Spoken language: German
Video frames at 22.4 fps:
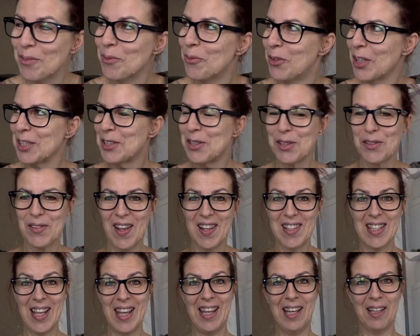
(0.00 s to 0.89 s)

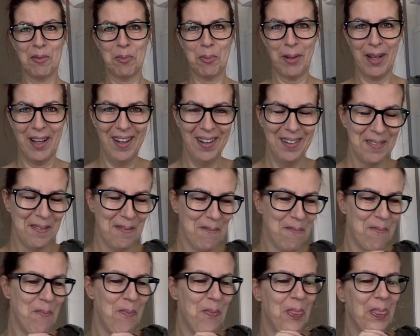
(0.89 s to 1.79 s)
Vorzugsweise Erdbeer.
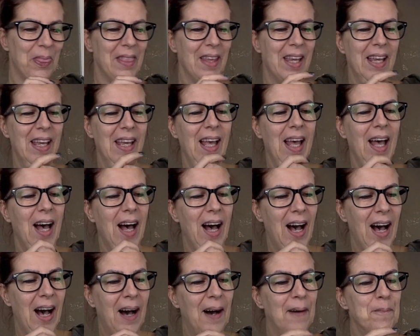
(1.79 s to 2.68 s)

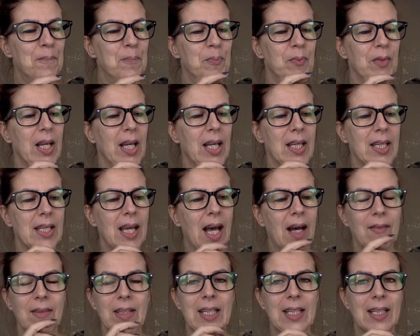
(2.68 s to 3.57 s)
Ähm,
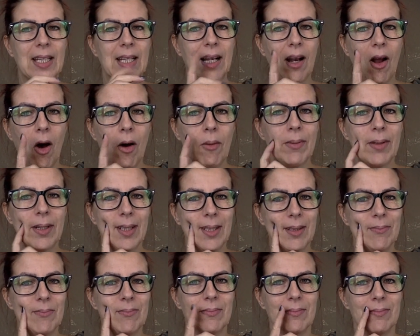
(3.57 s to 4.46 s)
ja, ich
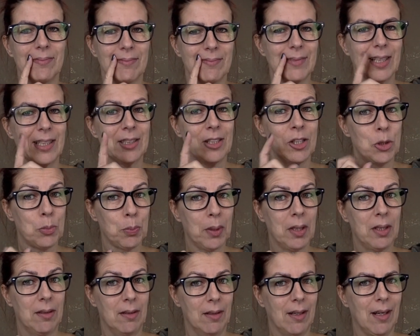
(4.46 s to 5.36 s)
glaube, das
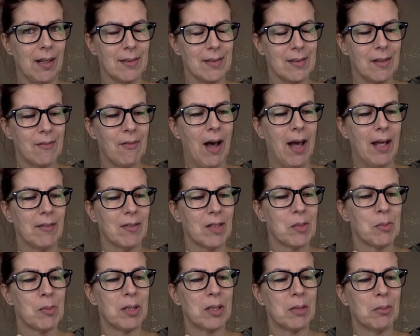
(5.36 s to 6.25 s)
entspricht nicht ganz der Wahrheit,
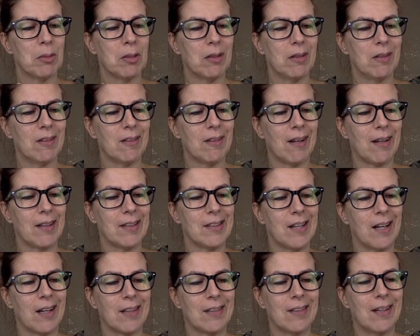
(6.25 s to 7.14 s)
was mir die Martina da
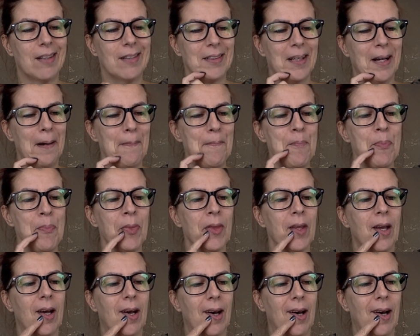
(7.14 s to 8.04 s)
gesagt hat, ja.
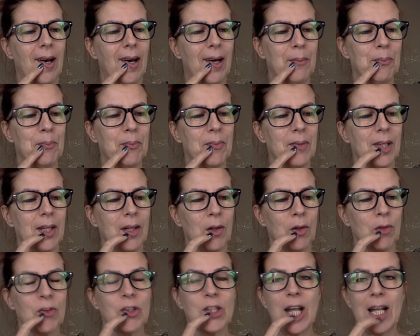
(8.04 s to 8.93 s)
Ähm,
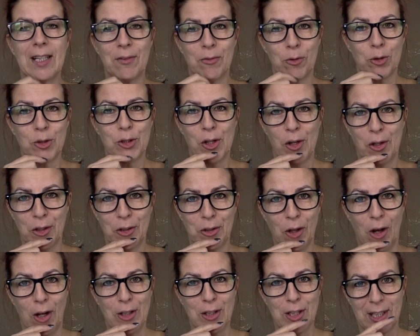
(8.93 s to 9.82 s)
und wahrscheinlich wohnt sie auch in
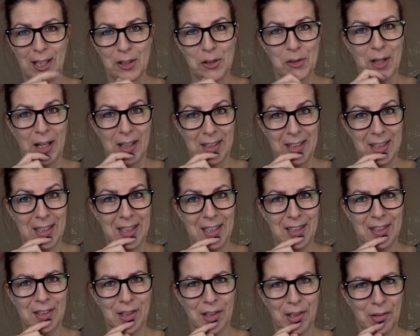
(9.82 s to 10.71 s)
Deutschland, also kann
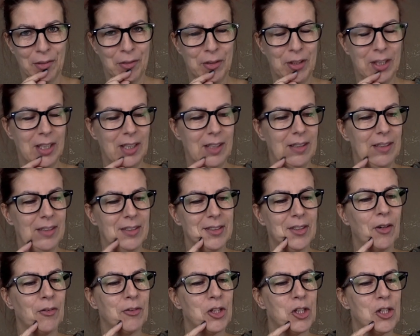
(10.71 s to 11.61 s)
ich nicht auf die,
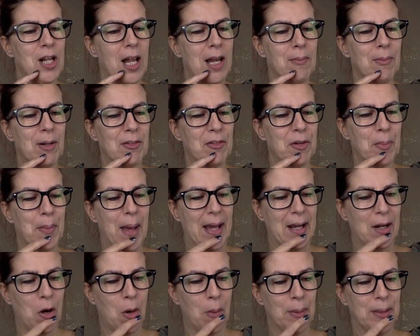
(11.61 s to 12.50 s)
auf die Schnelle mal
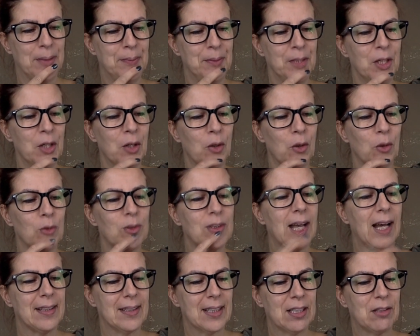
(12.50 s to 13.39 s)
vorbeikommen. Und
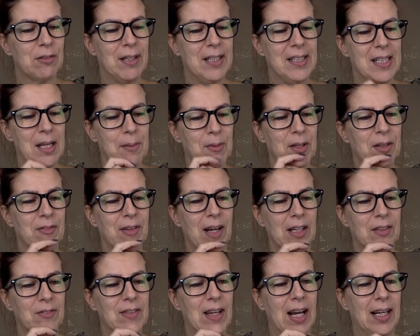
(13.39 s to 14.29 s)
da hat die Grace eben
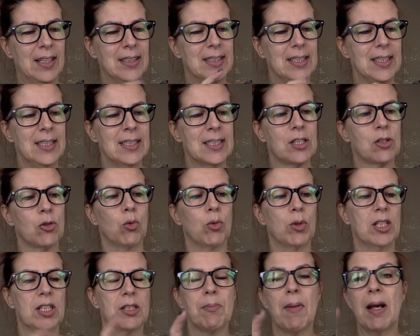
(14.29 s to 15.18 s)
gefragt, wie alt ihr
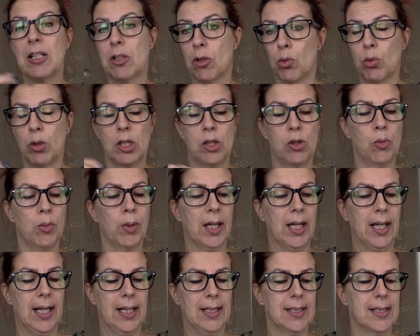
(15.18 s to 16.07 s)
Sohn ist. Mein Sohn ist
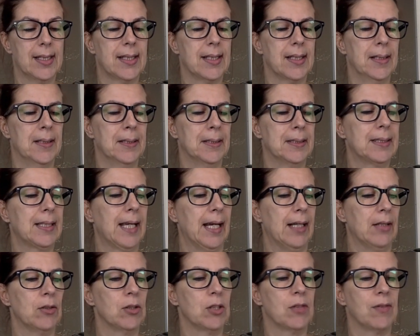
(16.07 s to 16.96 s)
übrigens äh,
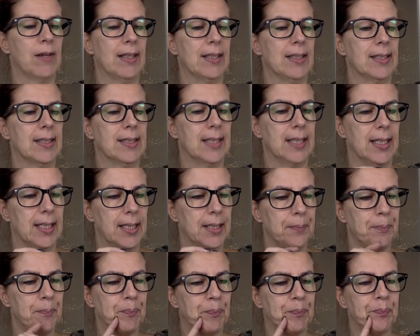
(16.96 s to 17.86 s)

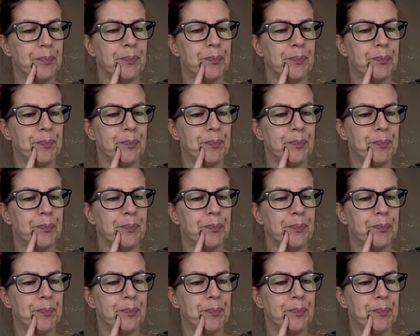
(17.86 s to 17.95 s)
23.